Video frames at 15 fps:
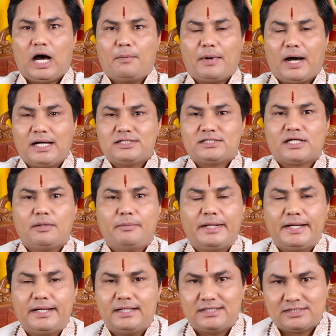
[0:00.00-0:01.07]
आप आज के
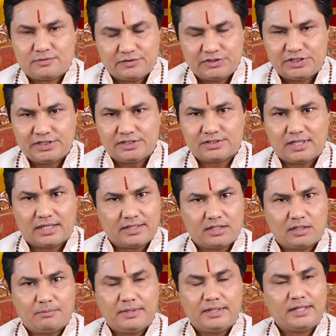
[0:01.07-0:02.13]
मेरे इस विशेष
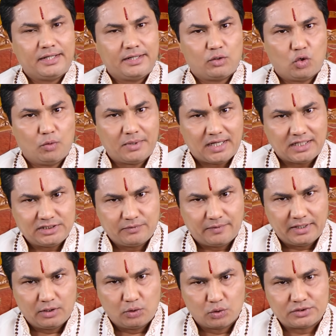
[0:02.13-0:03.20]
कार्यक्रम में यानी कुंभ राशि
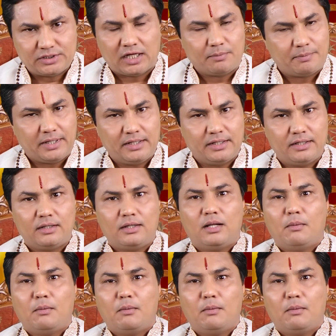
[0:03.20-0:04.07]
वाले लोग जान पाएंगे